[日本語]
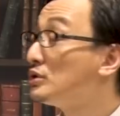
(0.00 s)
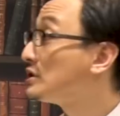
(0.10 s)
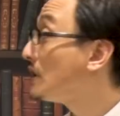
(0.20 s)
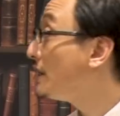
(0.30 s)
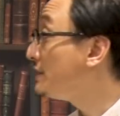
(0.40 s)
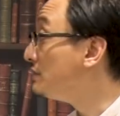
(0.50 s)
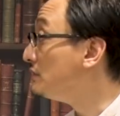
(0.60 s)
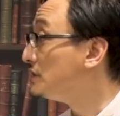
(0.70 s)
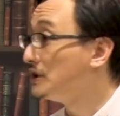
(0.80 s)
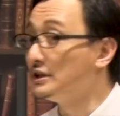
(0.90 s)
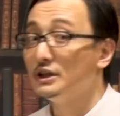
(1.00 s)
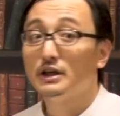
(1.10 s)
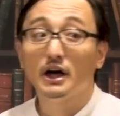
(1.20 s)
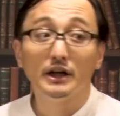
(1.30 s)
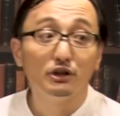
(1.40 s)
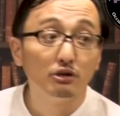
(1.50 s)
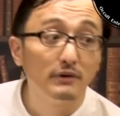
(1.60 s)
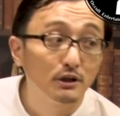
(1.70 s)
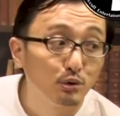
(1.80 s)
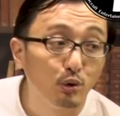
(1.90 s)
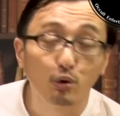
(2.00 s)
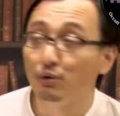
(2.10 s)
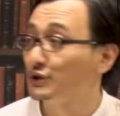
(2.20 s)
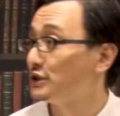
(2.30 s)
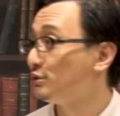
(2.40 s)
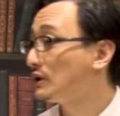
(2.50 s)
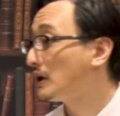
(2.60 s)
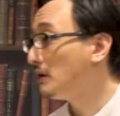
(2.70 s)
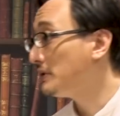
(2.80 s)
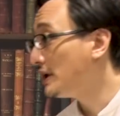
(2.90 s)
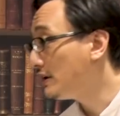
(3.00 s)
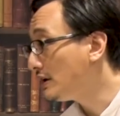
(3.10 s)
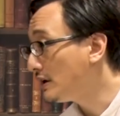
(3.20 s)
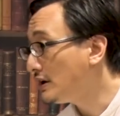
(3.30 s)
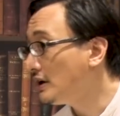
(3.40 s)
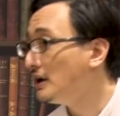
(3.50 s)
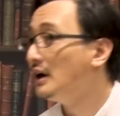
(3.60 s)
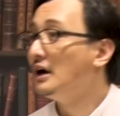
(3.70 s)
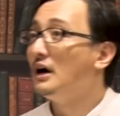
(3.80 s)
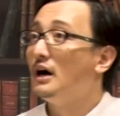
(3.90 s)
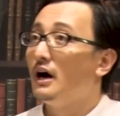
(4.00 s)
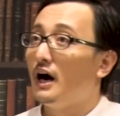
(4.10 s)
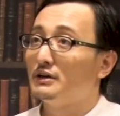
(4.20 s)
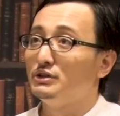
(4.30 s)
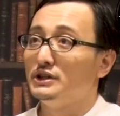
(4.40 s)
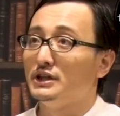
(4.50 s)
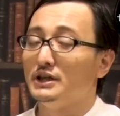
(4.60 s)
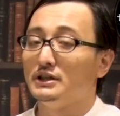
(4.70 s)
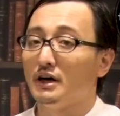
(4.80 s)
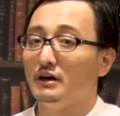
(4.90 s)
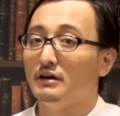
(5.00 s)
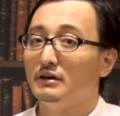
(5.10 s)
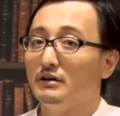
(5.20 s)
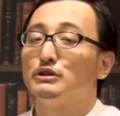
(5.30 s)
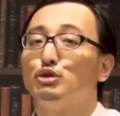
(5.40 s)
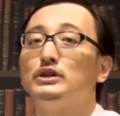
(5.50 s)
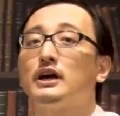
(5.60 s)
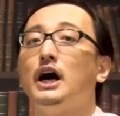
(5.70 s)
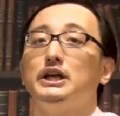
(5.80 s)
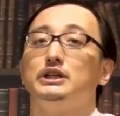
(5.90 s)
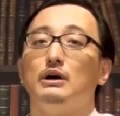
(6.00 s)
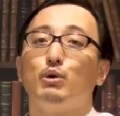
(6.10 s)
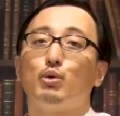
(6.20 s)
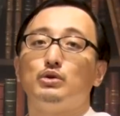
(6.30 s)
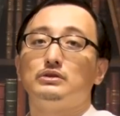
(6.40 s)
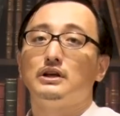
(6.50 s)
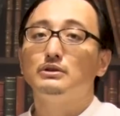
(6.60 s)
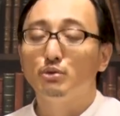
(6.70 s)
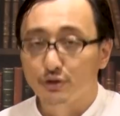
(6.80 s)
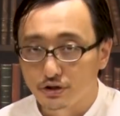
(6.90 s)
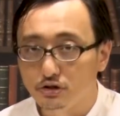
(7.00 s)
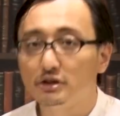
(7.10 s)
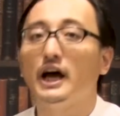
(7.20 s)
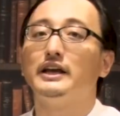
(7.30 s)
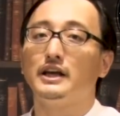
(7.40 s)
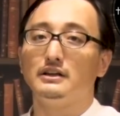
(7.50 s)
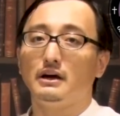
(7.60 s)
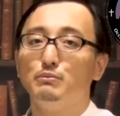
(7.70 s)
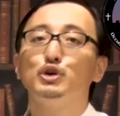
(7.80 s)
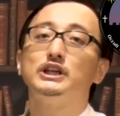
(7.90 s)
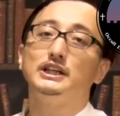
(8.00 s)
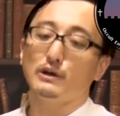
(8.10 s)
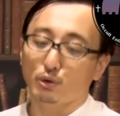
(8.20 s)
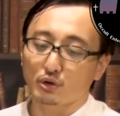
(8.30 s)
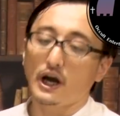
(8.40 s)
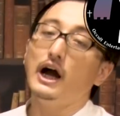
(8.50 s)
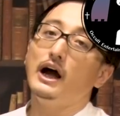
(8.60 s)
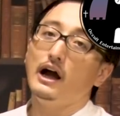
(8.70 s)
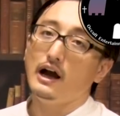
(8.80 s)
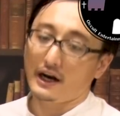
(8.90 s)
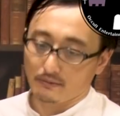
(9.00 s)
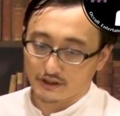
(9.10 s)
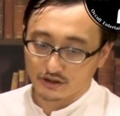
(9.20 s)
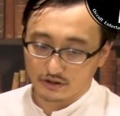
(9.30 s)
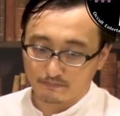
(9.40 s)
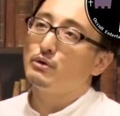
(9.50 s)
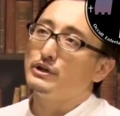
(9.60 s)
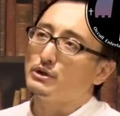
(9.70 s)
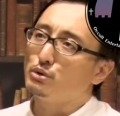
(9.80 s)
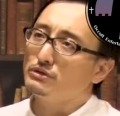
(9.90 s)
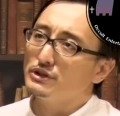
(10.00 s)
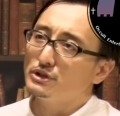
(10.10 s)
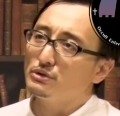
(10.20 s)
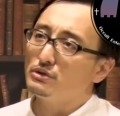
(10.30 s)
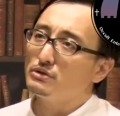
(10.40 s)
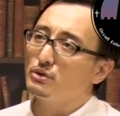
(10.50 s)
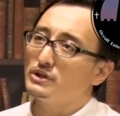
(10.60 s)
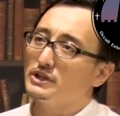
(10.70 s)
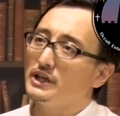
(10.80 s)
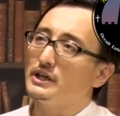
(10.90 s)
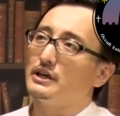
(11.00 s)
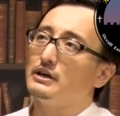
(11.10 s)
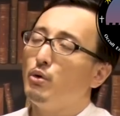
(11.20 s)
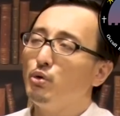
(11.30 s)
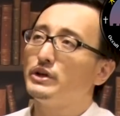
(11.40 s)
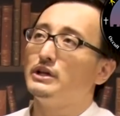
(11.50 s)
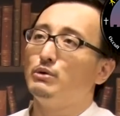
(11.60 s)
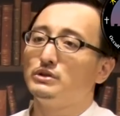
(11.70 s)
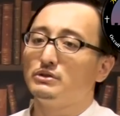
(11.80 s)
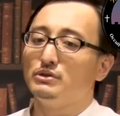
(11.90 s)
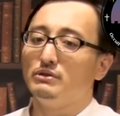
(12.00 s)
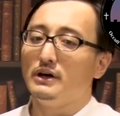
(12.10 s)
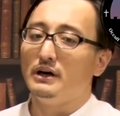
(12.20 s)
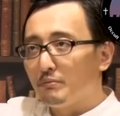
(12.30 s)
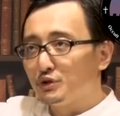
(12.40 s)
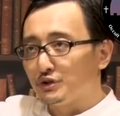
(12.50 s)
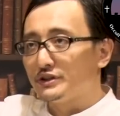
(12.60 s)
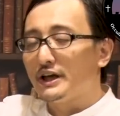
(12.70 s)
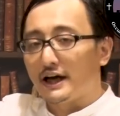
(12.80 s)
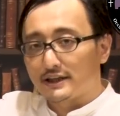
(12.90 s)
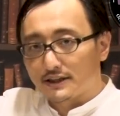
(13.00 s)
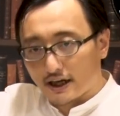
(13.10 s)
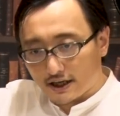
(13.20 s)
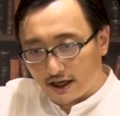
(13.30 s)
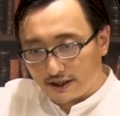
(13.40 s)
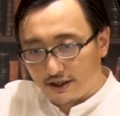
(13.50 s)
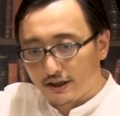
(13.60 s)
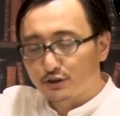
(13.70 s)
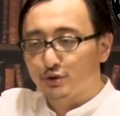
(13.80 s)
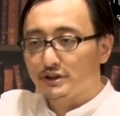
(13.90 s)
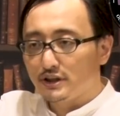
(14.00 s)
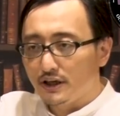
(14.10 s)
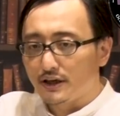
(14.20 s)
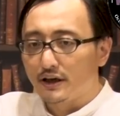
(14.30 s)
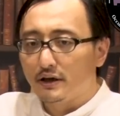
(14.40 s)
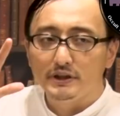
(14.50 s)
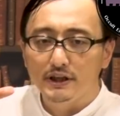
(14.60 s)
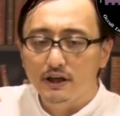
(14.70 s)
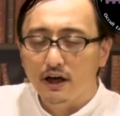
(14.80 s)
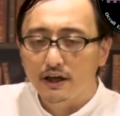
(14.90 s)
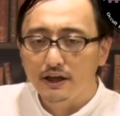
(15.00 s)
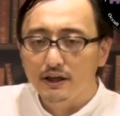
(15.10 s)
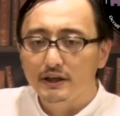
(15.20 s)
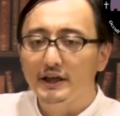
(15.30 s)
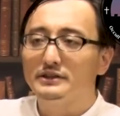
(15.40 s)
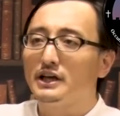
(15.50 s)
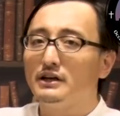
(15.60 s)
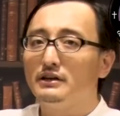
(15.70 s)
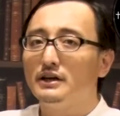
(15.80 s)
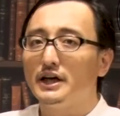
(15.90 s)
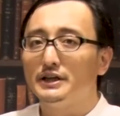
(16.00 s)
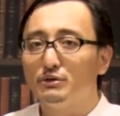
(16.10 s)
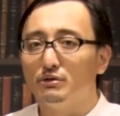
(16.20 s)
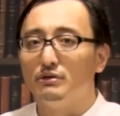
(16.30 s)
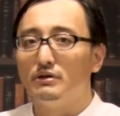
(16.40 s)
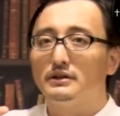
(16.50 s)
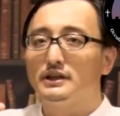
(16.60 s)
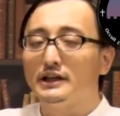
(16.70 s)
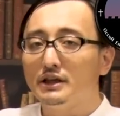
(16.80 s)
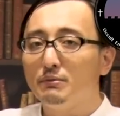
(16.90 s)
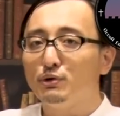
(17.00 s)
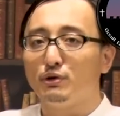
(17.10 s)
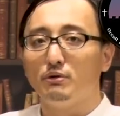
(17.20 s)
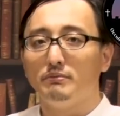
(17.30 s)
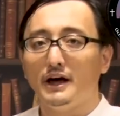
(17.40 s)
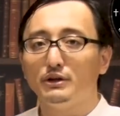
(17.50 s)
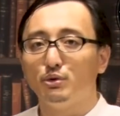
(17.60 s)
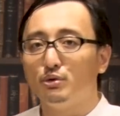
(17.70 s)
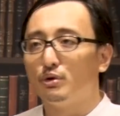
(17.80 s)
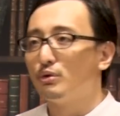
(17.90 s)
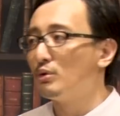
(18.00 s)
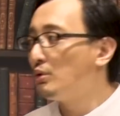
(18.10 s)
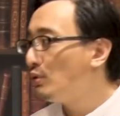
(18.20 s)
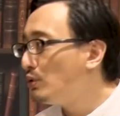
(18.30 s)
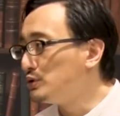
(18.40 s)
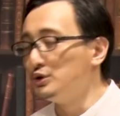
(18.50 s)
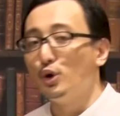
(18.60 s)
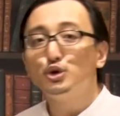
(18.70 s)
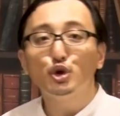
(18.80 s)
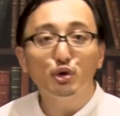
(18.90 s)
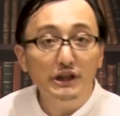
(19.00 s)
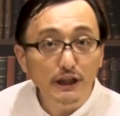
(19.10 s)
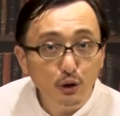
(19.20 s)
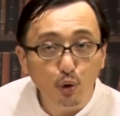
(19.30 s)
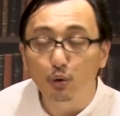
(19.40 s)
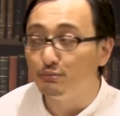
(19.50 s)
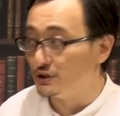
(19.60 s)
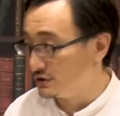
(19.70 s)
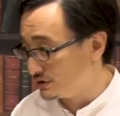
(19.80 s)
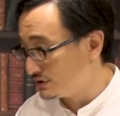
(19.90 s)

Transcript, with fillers: う左右に2階の窓を腰をかがめながら歩いていた。そんな会議が起こったという体験談も聞いたことがあります。これ、ね、特徴として大きな女というのはもちろん背が高い。そして2階や3階の建物の窓をこう覗き込む